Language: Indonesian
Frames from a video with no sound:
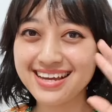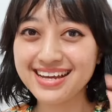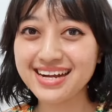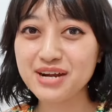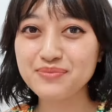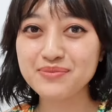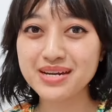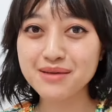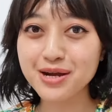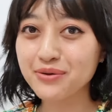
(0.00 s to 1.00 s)
Hera, balik
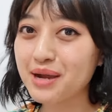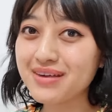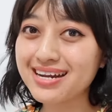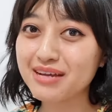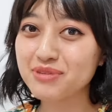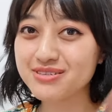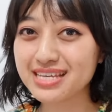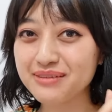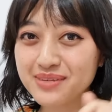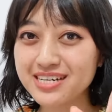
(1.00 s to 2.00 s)
mana mbakku emang eh, Rek
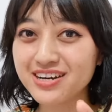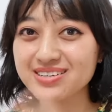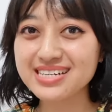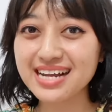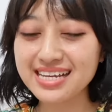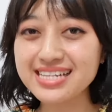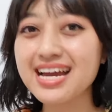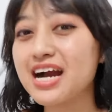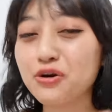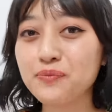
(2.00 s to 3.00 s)
Meusing, Medok. Kali
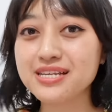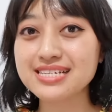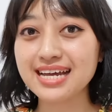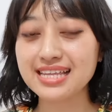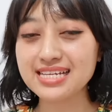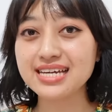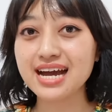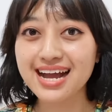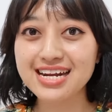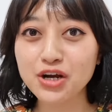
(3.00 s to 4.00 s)
ini aku persingkat aja,
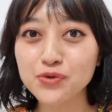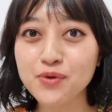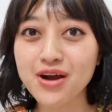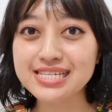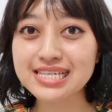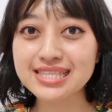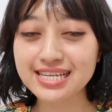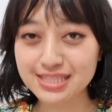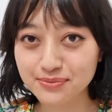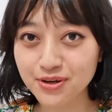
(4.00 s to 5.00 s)
karena aku mau ngasih
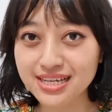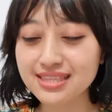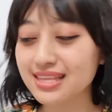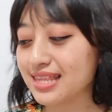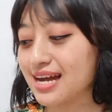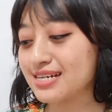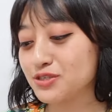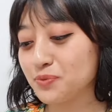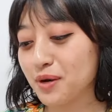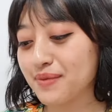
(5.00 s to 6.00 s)
testimoni tentang
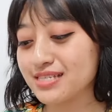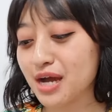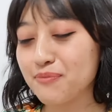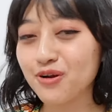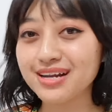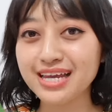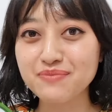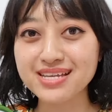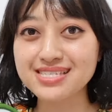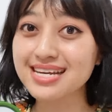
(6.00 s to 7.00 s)
Super Matcha Pour
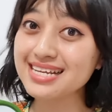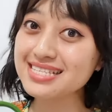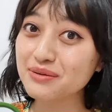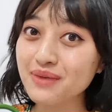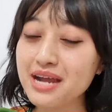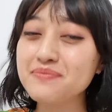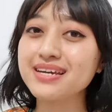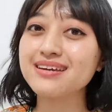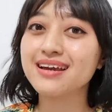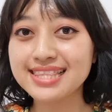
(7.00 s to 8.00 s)
Climax dari Sambai
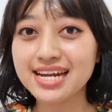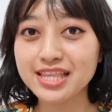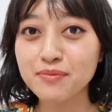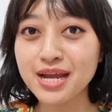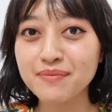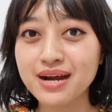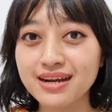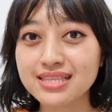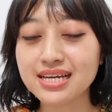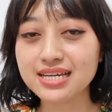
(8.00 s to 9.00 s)
Mi. ternyata banyak
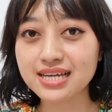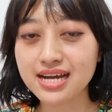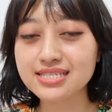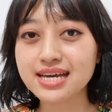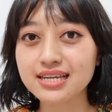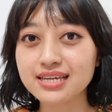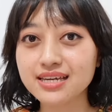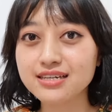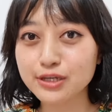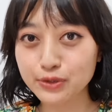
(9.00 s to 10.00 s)
banget yang
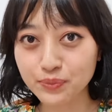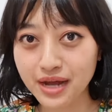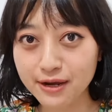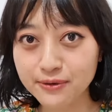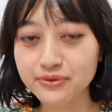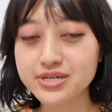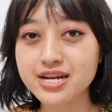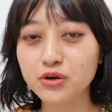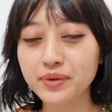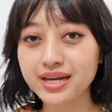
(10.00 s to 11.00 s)
nyariin di Youtube aku,
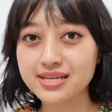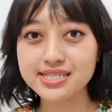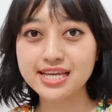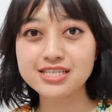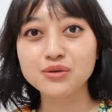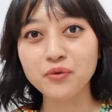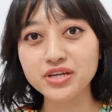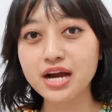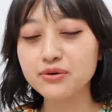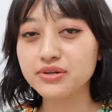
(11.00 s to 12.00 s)
dan aku pengen ngasih
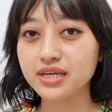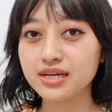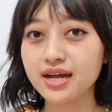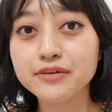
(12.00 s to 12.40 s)
testimoni aku nih.